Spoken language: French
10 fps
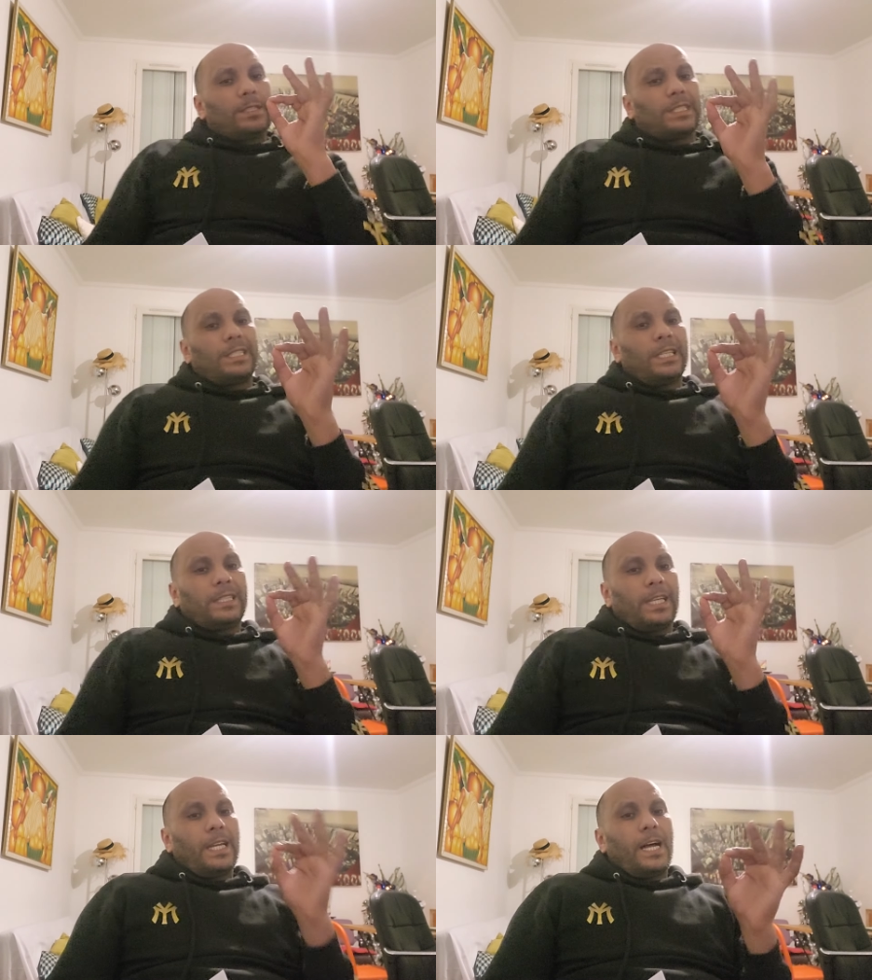
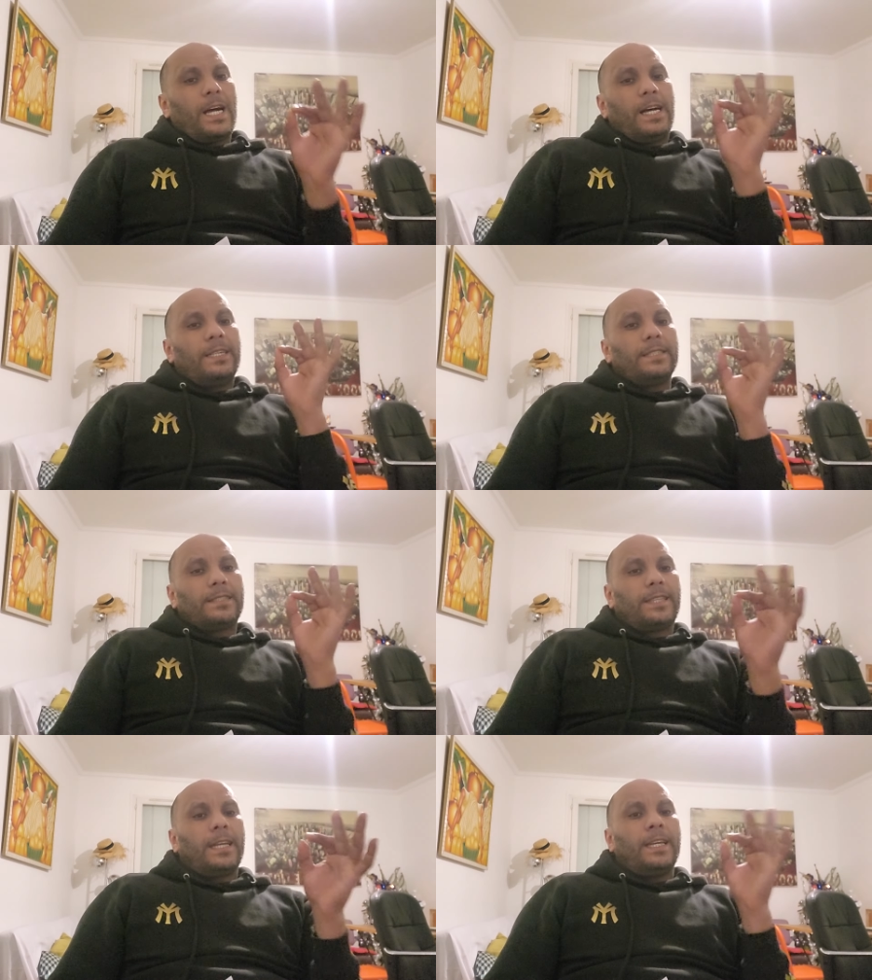c'était un
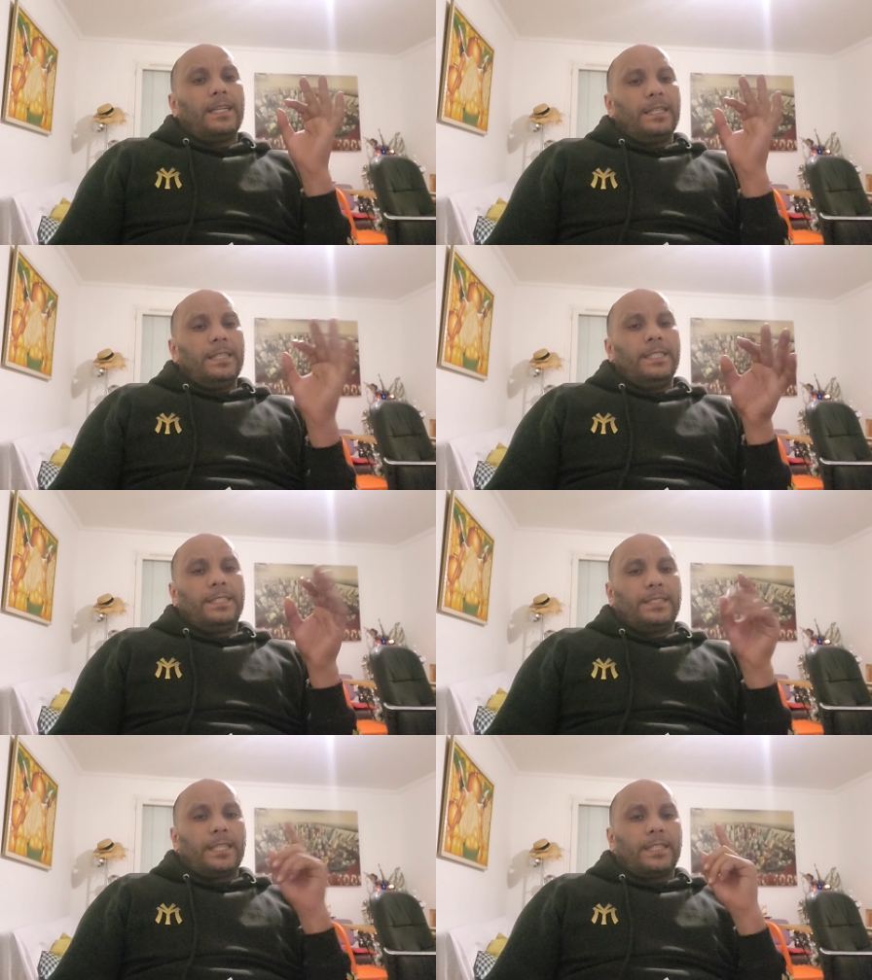
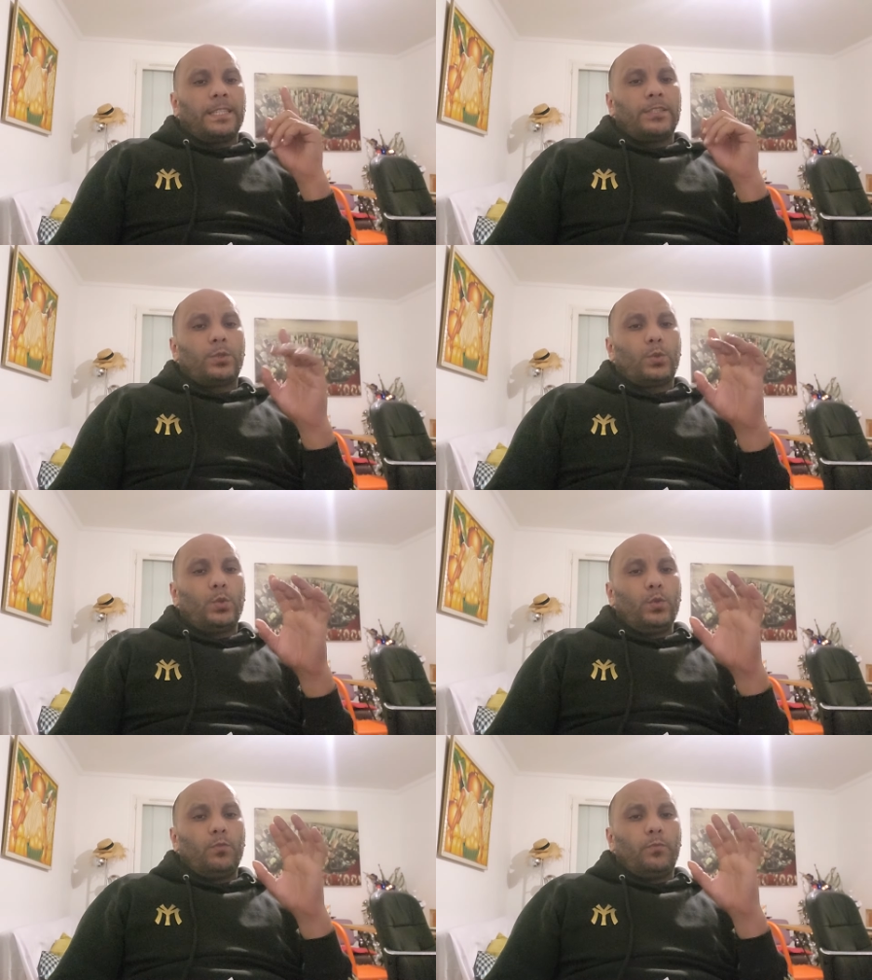délice. C'était
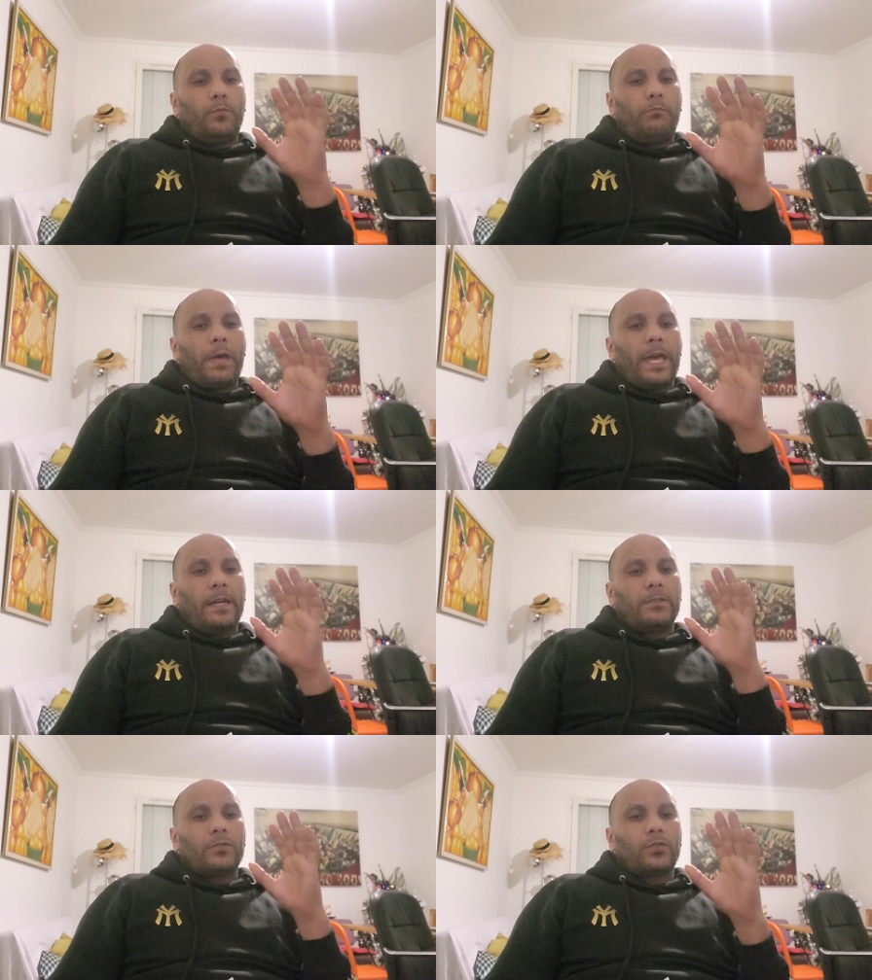
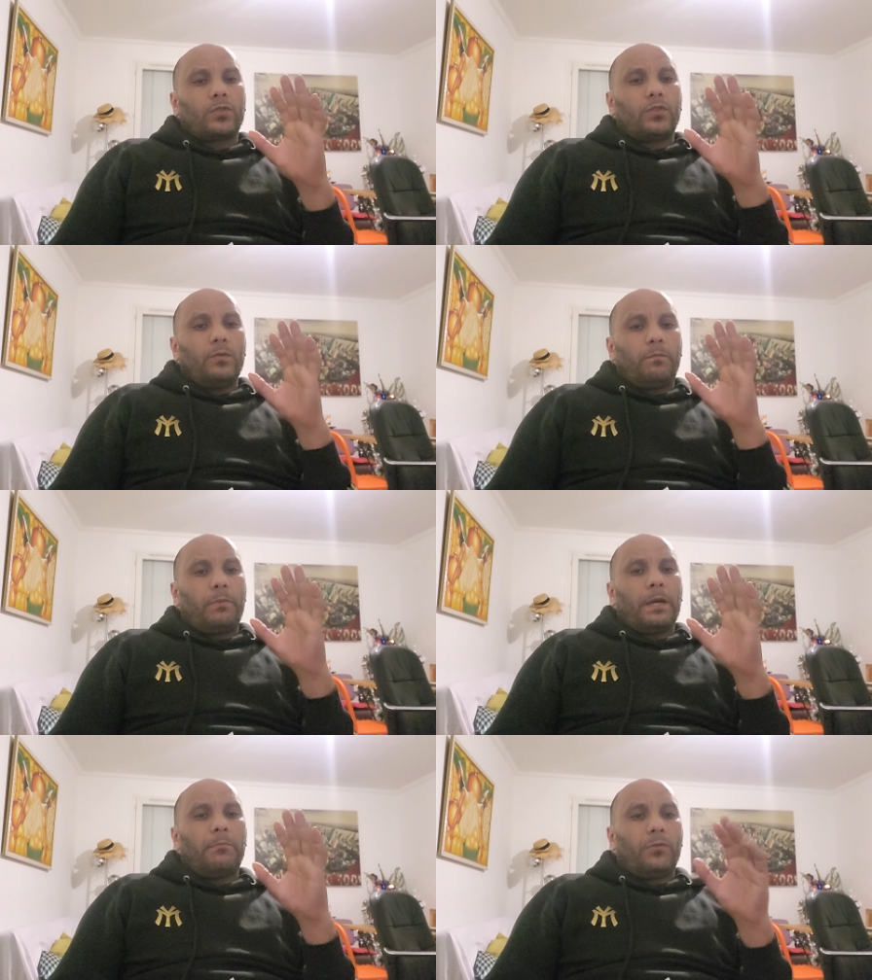super,
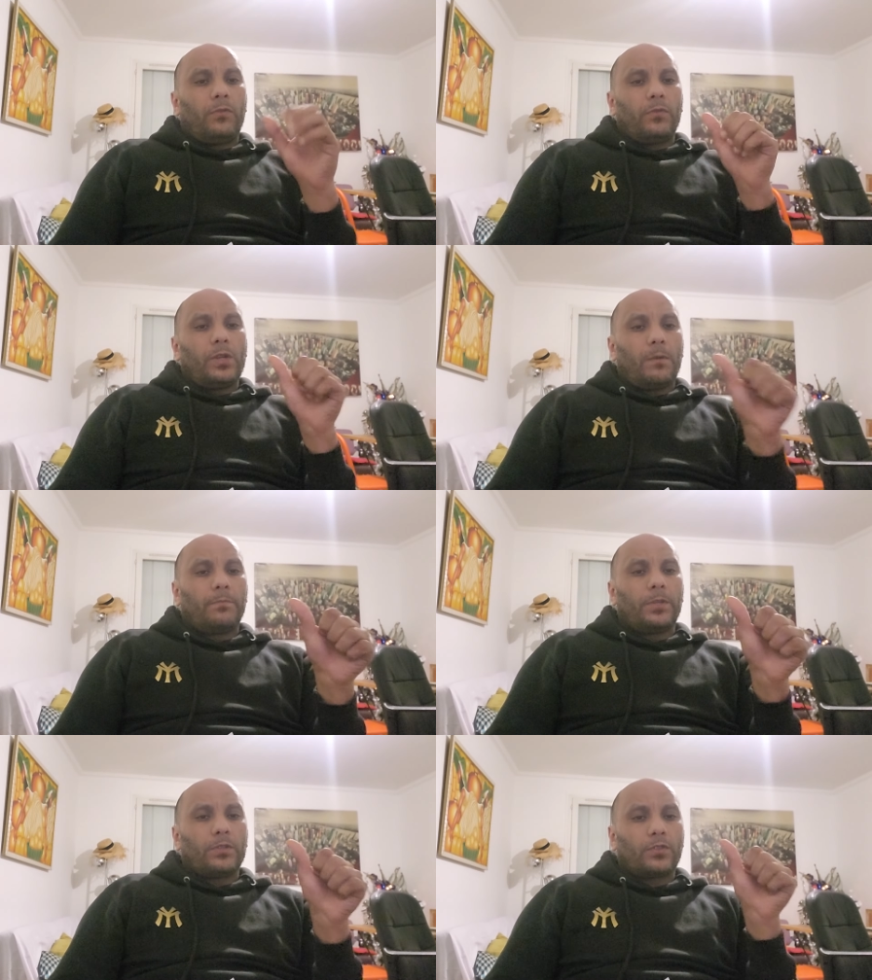super bon.
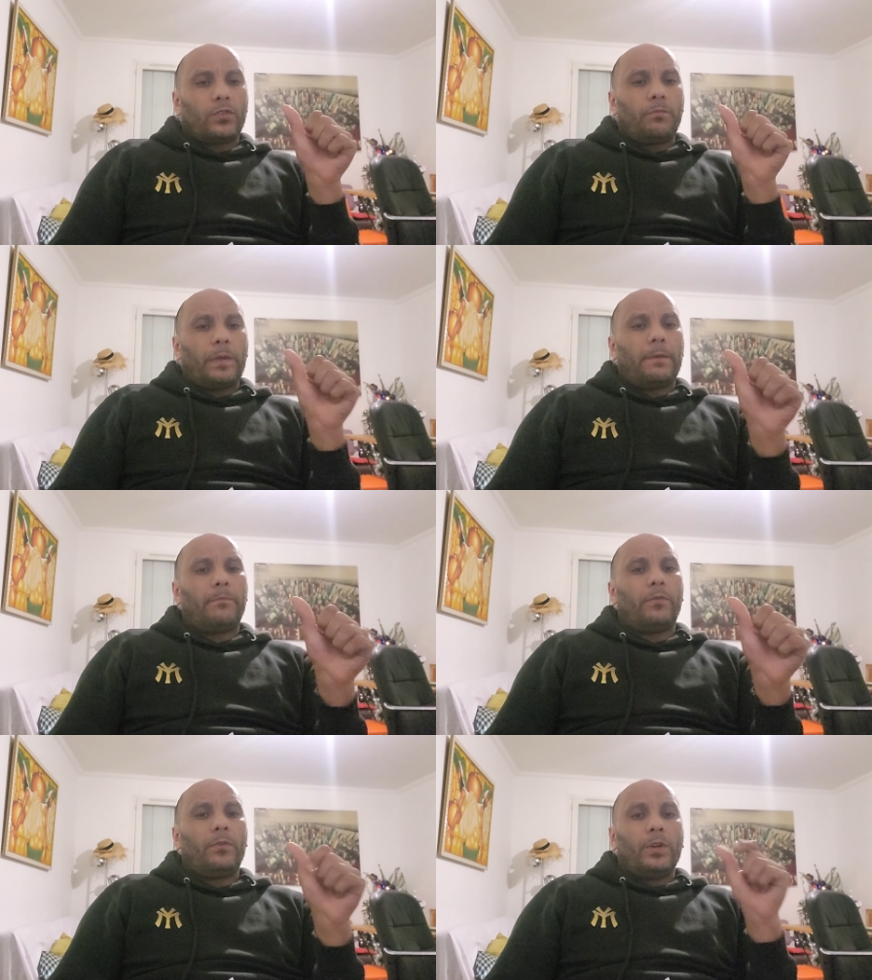L'ambiance, super
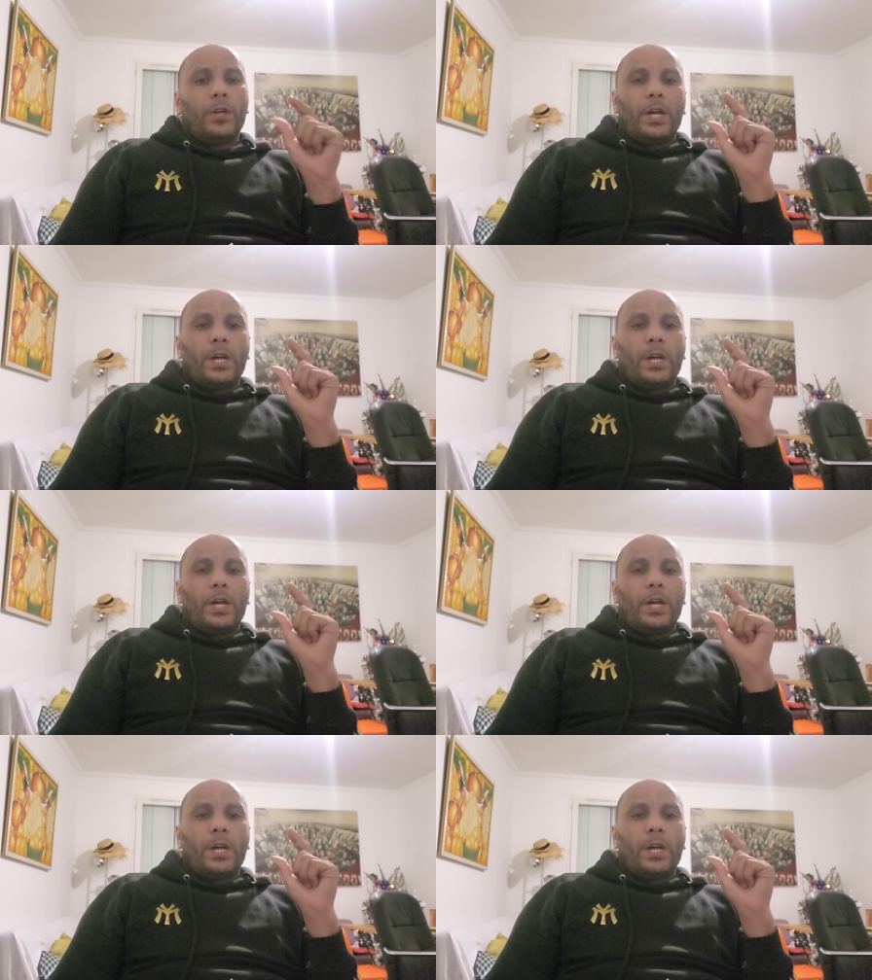bon.